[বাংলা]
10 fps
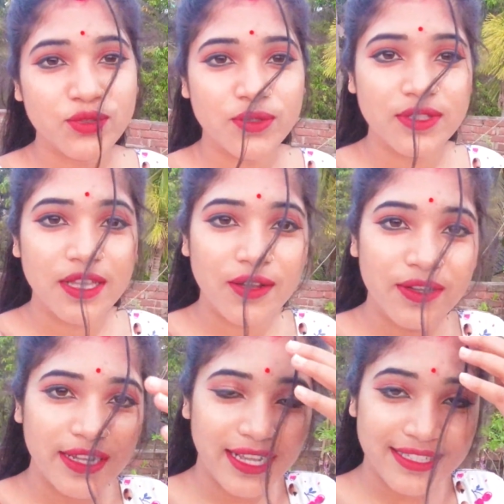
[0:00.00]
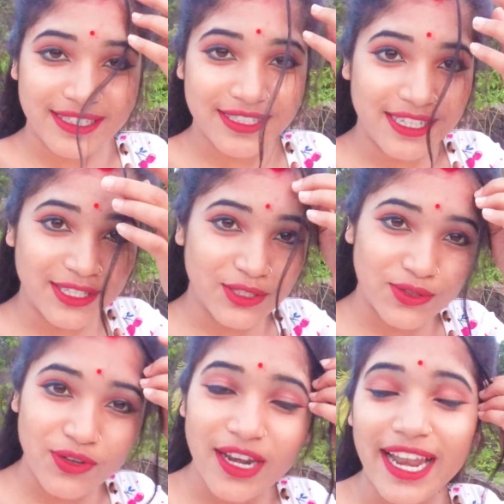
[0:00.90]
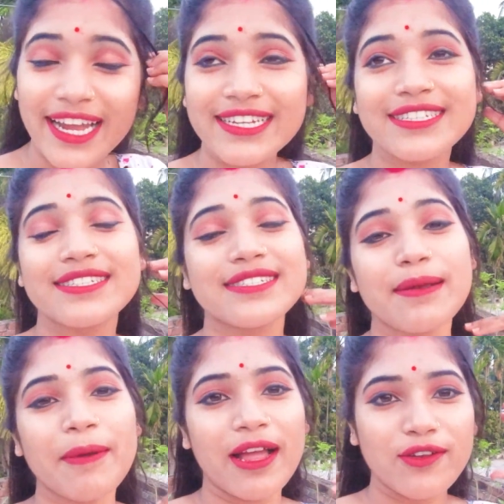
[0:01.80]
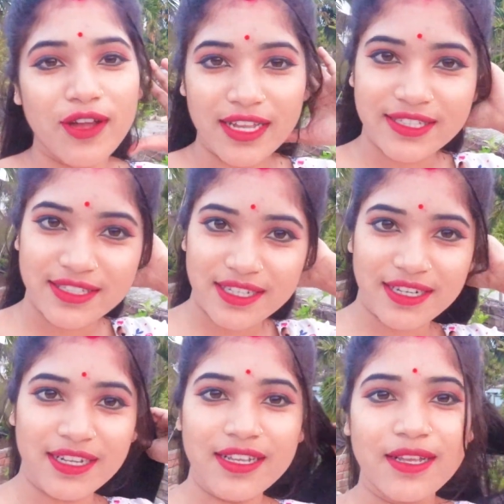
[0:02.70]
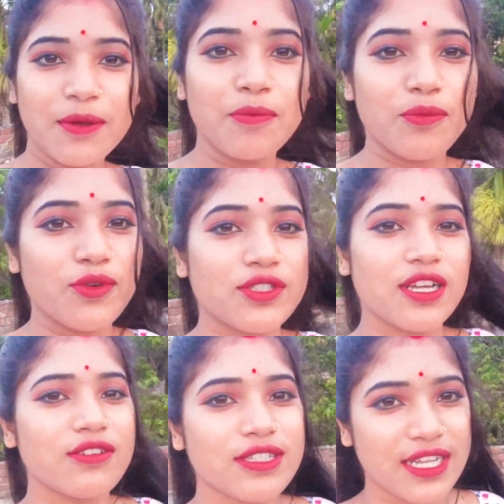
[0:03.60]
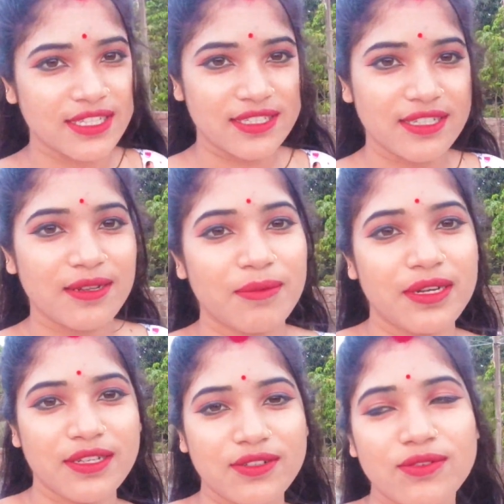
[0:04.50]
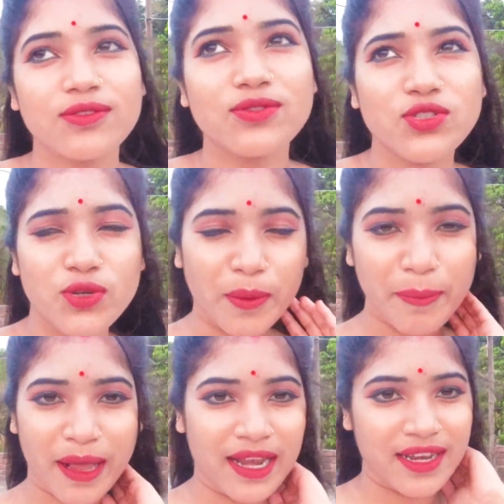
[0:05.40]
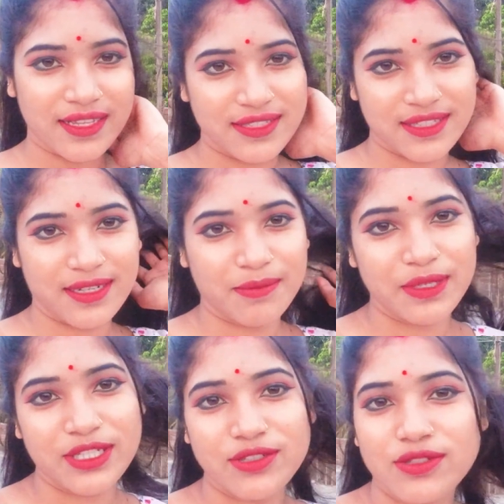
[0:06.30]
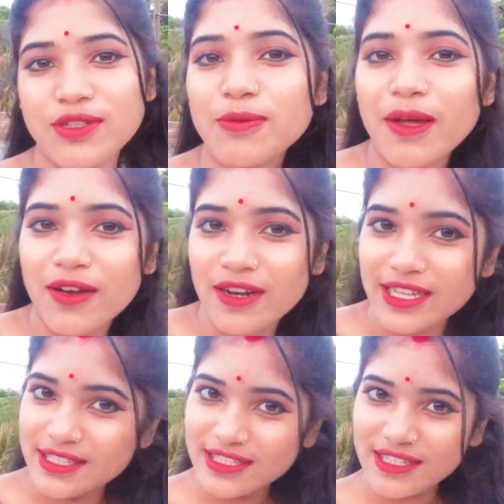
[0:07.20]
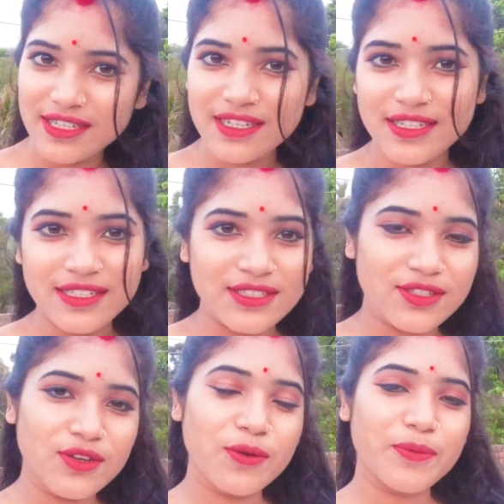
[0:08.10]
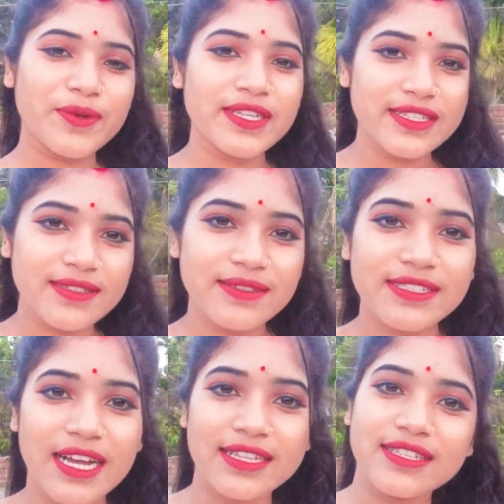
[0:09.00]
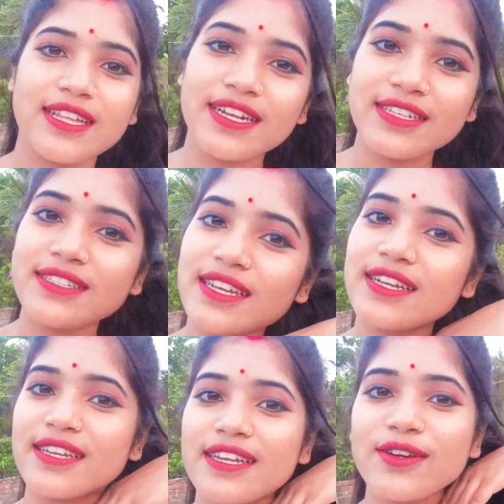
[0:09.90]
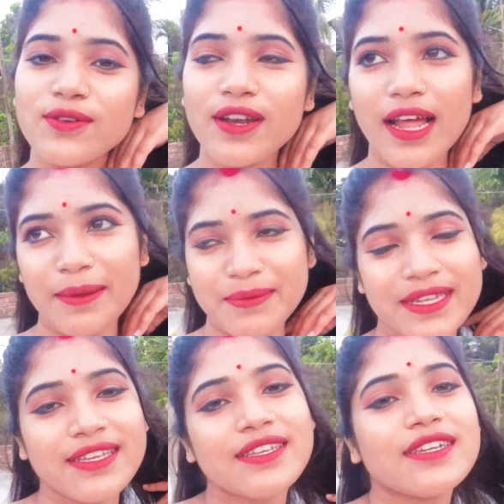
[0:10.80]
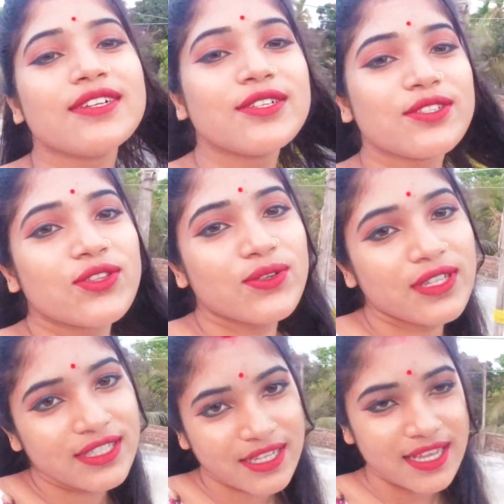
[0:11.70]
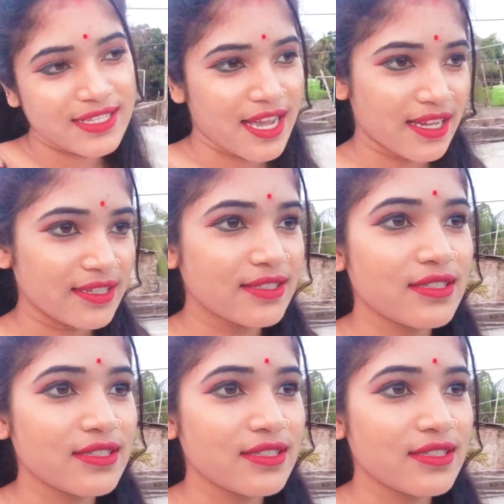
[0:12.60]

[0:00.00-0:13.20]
সন্ধ্যা হয়ে গেছে সেই জন্য লাইটটা ভালো আসছে না বোঝাও যাচ্ছে না মানে কোনো ছবি ভালো লাগছে না ভিডিওতেও ভালো লাগছে না তো ওপরে ছাদে দাঁড়িয়ে থাকে কোনো লাভ নেই তো নিজেই যাই